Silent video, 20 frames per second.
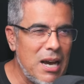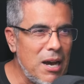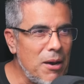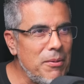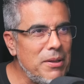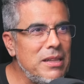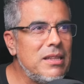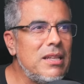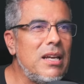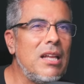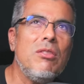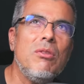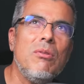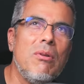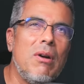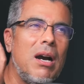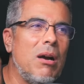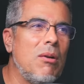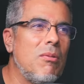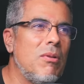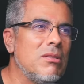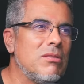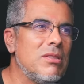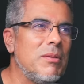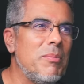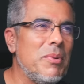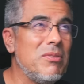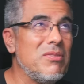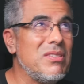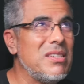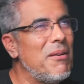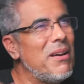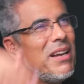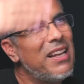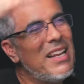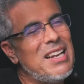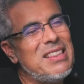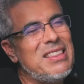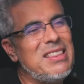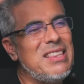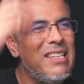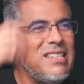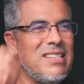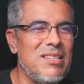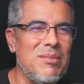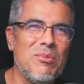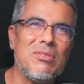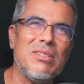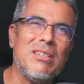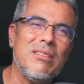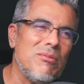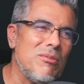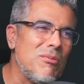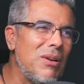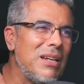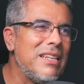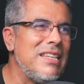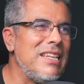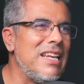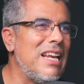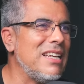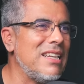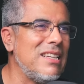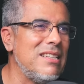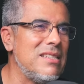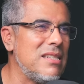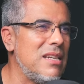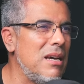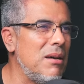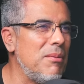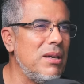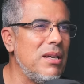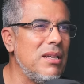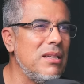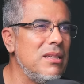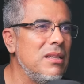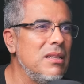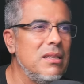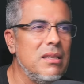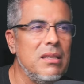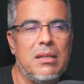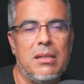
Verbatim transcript: aventando agua, o sea, pero estaba altísimo, o sea, ni alcanzaban.